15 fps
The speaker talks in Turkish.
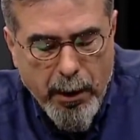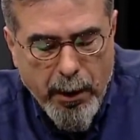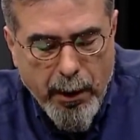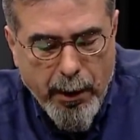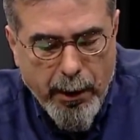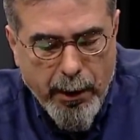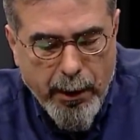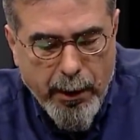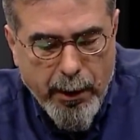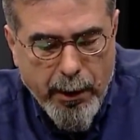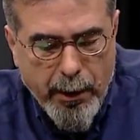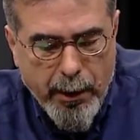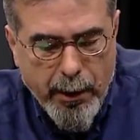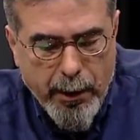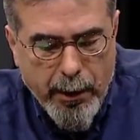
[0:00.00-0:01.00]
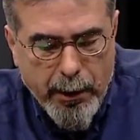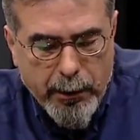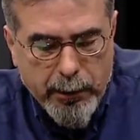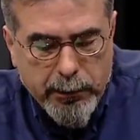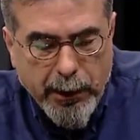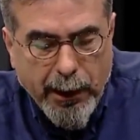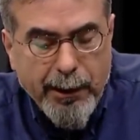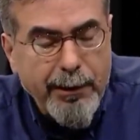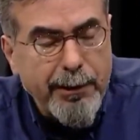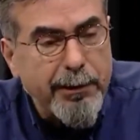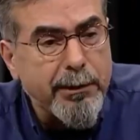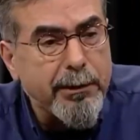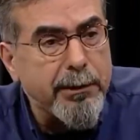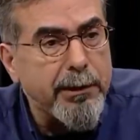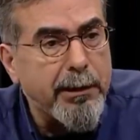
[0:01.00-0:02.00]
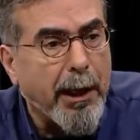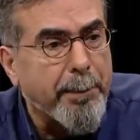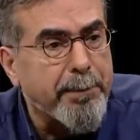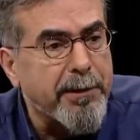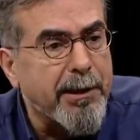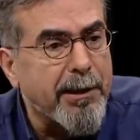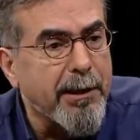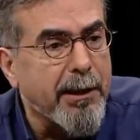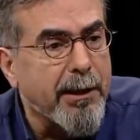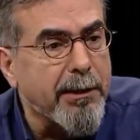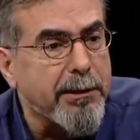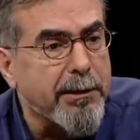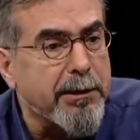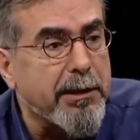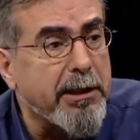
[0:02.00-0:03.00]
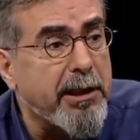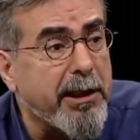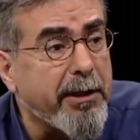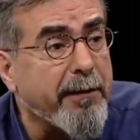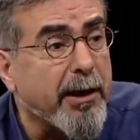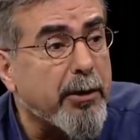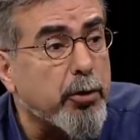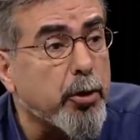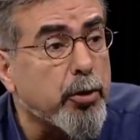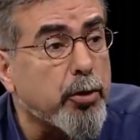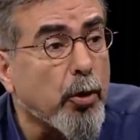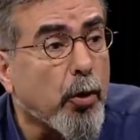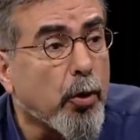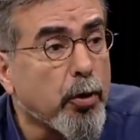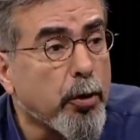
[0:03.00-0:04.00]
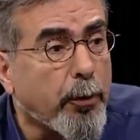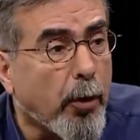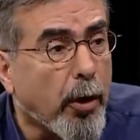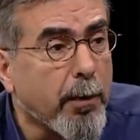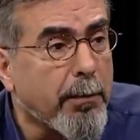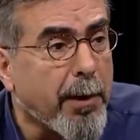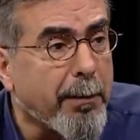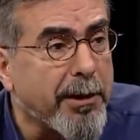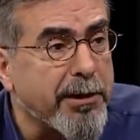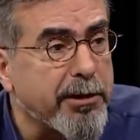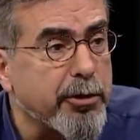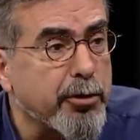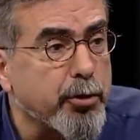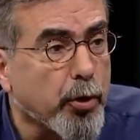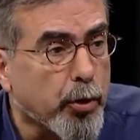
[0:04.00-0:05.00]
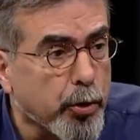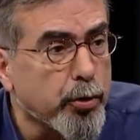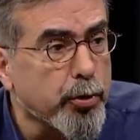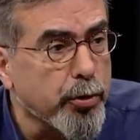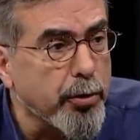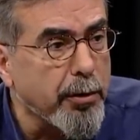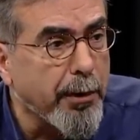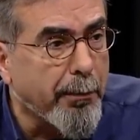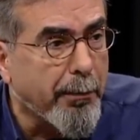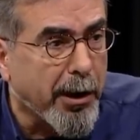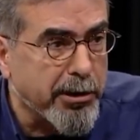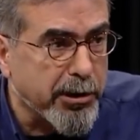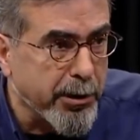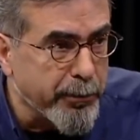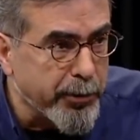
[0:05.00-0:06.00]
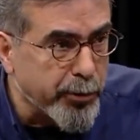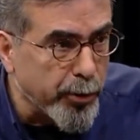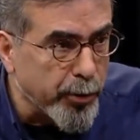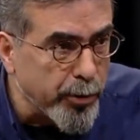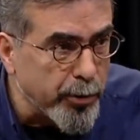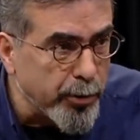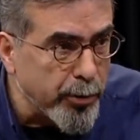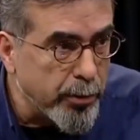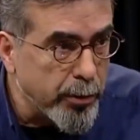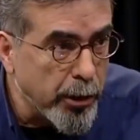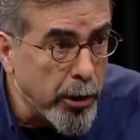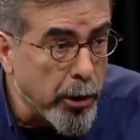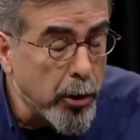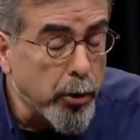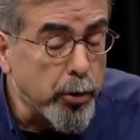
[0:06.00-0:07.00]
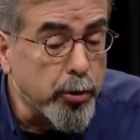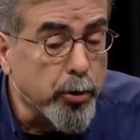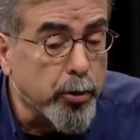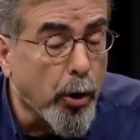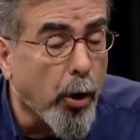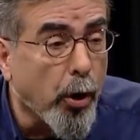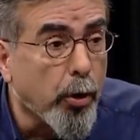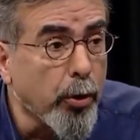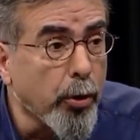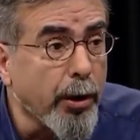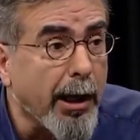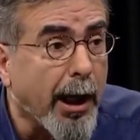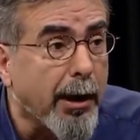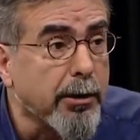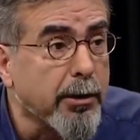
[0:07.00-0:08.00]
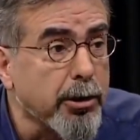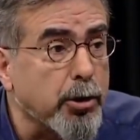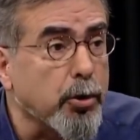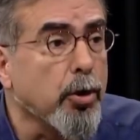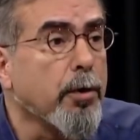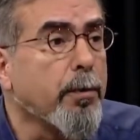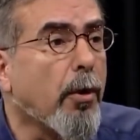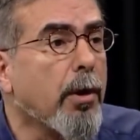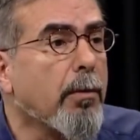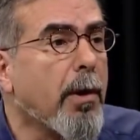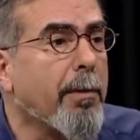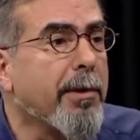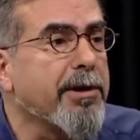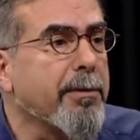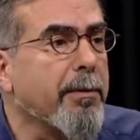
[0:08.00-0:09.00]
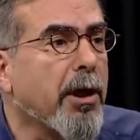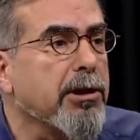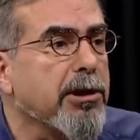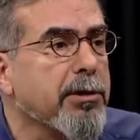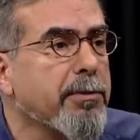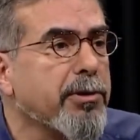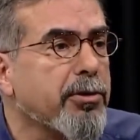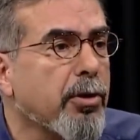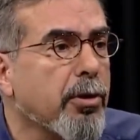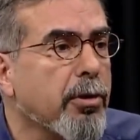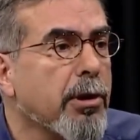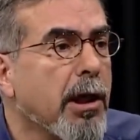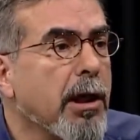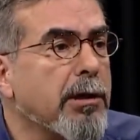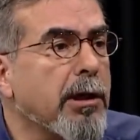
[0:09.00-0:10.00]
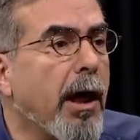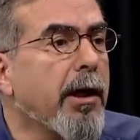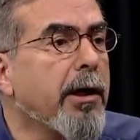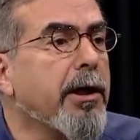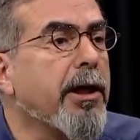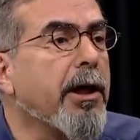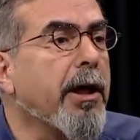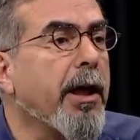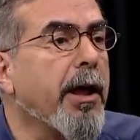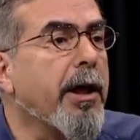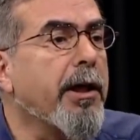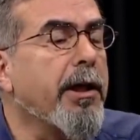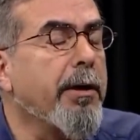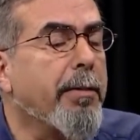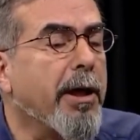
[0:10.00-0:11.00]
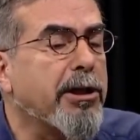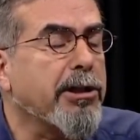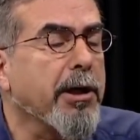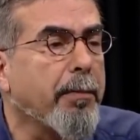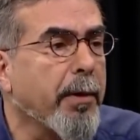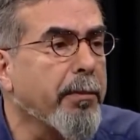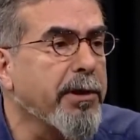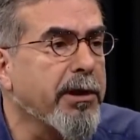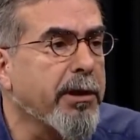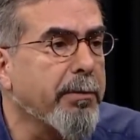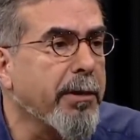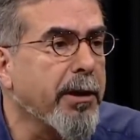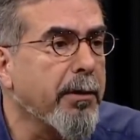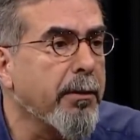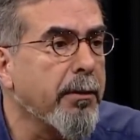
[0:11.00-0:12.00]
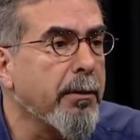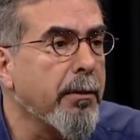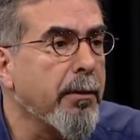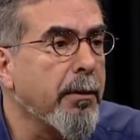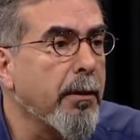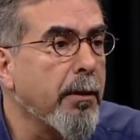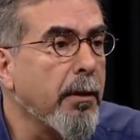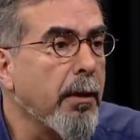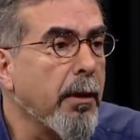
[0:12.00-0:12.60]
e, Tanrı'nın yaptıklarının iyi ve kötü olup olmaması sorunu başka bir sorun. Hı hı. Doğru yanlış olup olmaması başka bir sorun. Ne Tanrı iki bu? kere ikiyi beş yapabilir mi? Hı hı.